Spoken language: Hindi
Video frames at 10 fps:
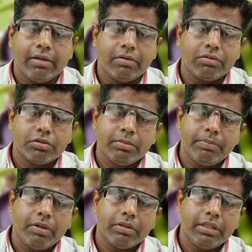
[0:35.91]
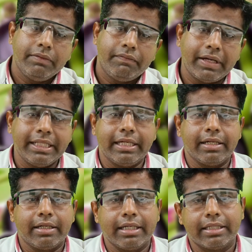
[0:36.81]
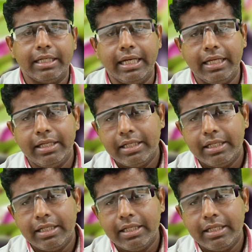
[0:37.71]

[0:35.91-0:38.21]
और उसमें बहुत ही फायदा करता है